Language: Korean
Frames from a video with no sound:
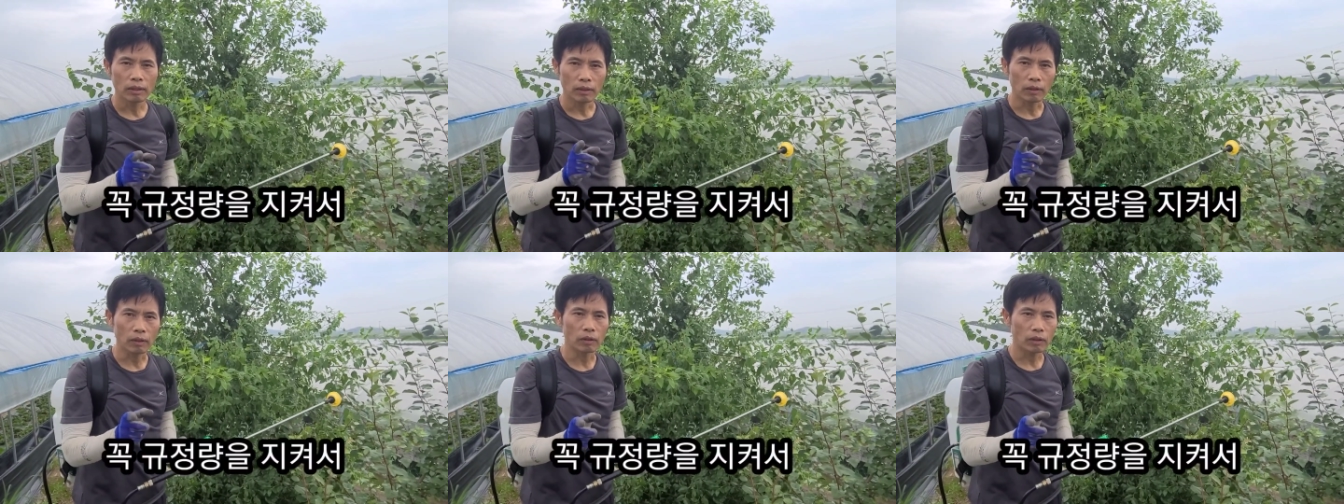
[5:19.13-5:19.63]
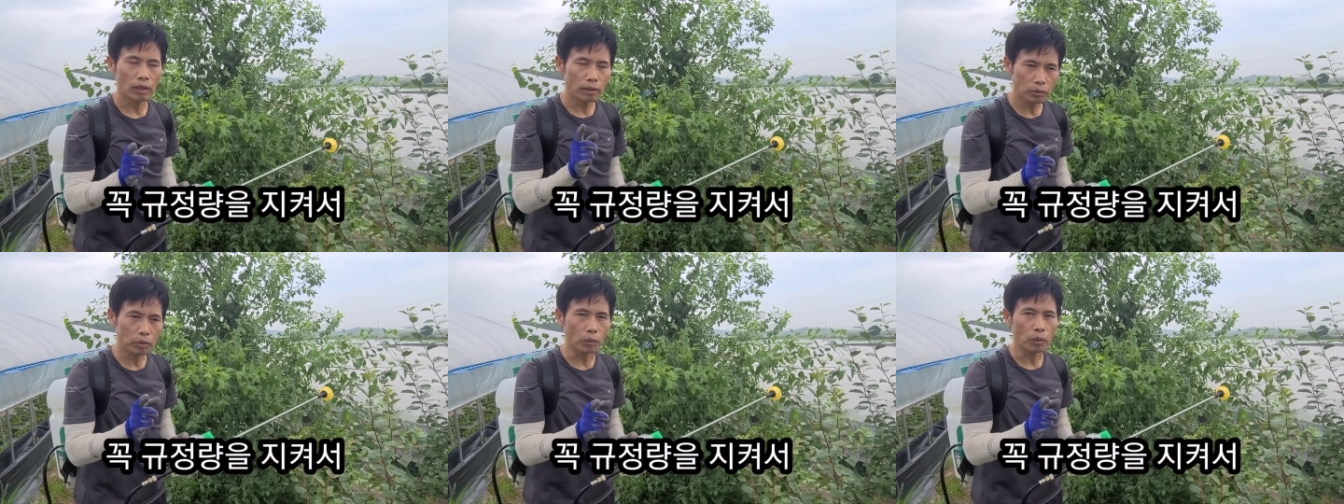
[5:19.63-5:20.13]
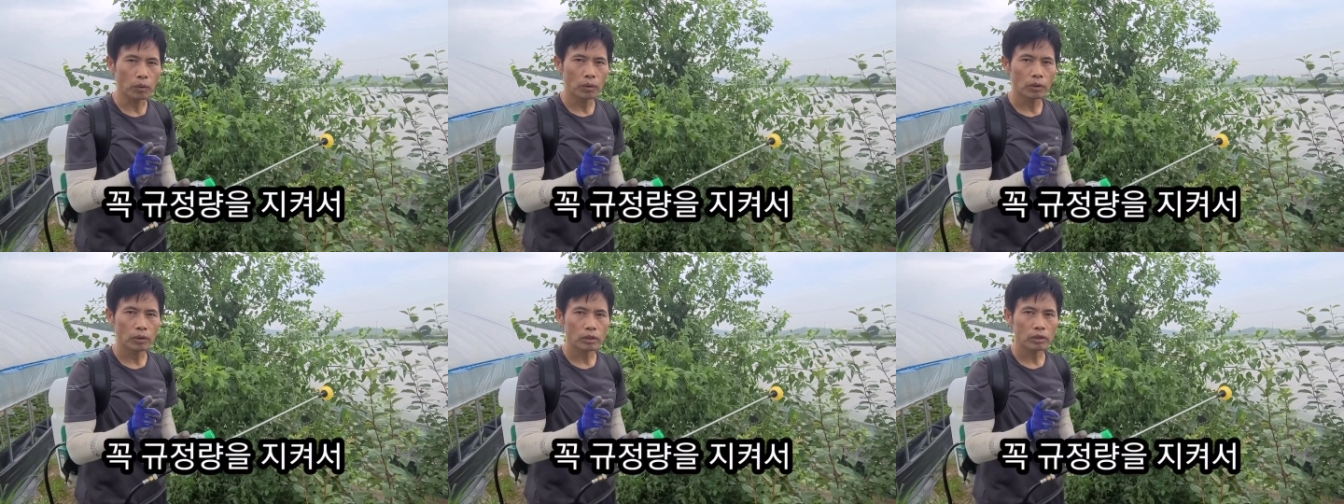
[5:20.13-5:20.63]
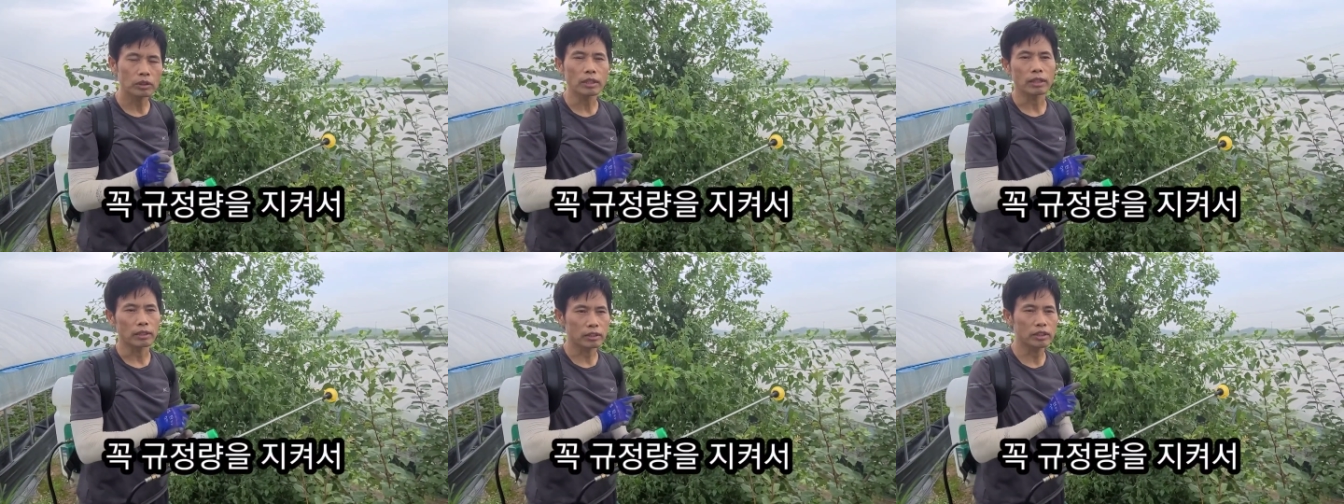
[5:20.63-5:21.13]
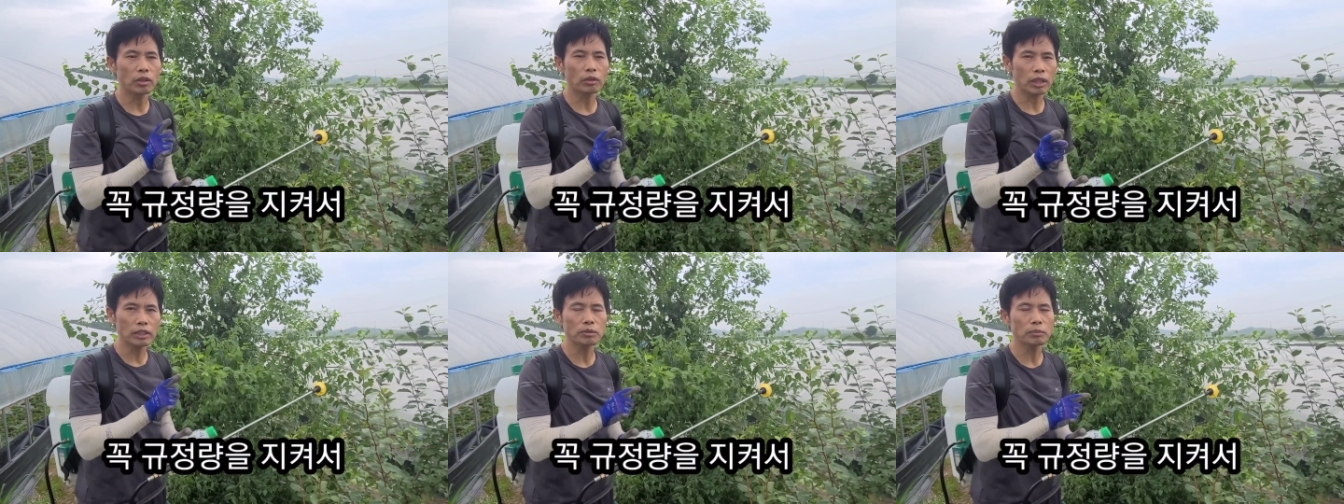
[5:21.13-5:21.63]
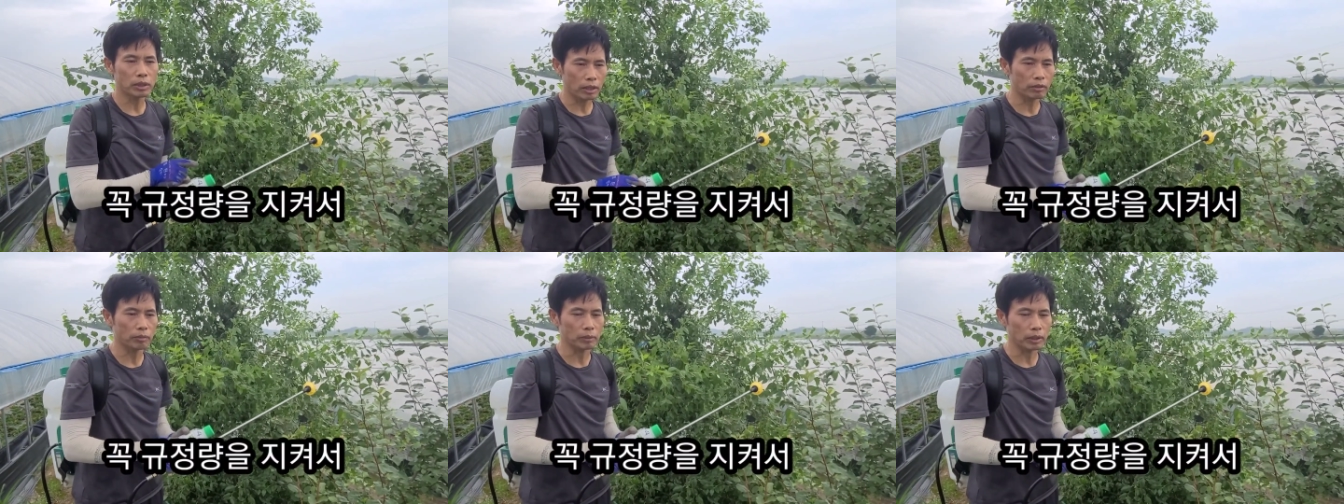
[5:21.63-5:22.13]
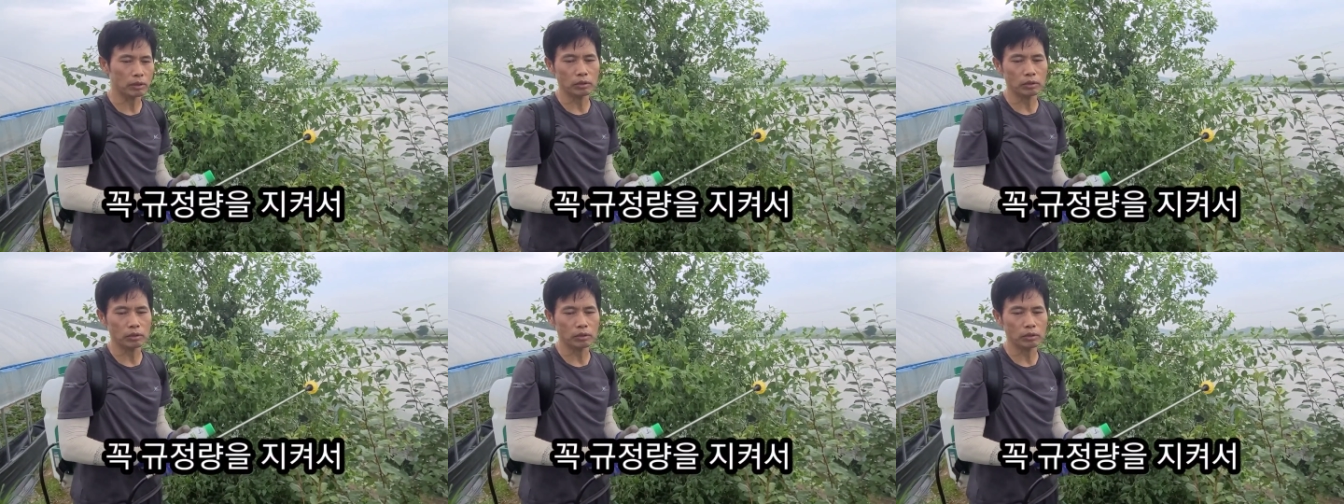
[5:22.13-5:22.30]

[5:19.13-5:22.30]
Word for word: 어 하고 그렇게 기억을 하시면 되겠습니다.